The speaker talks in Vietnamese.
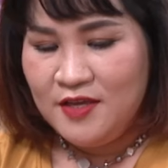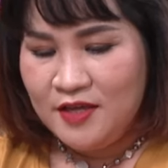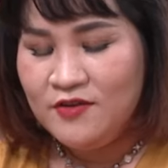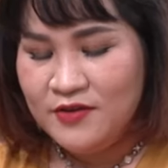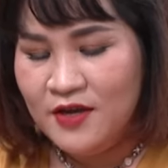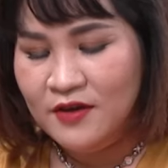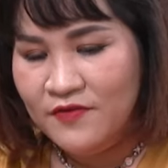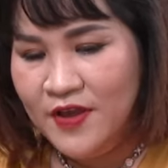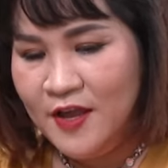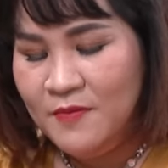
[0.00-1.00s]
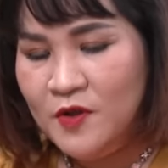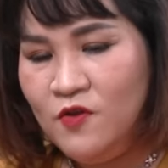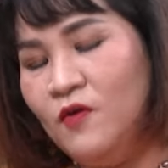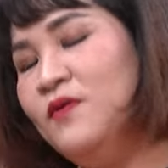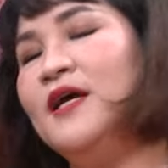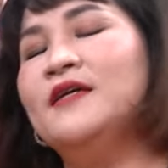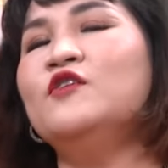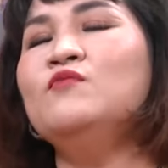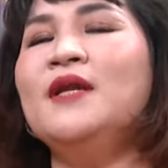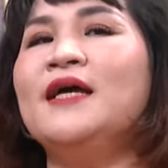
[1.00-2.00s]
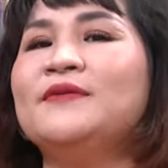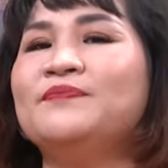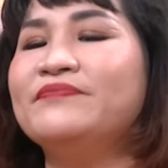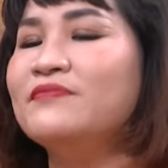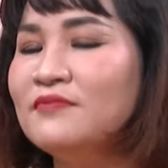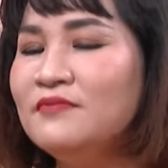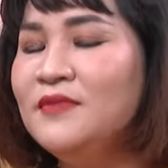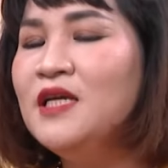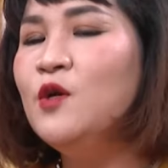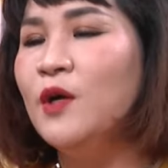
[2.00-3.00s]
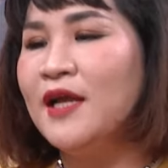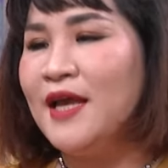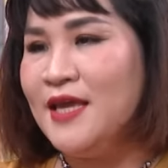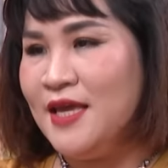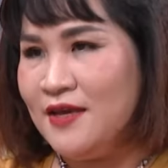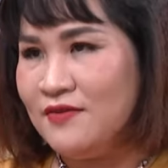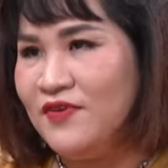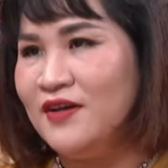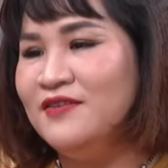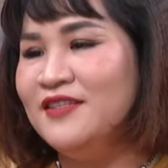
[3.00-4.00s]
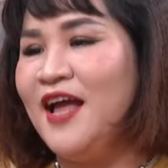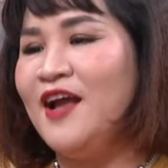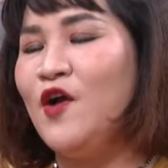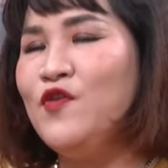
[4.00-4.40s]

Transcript: chị thừa nhận với em ở chỗ là đúng là dư luận cay nghiệt và người ta có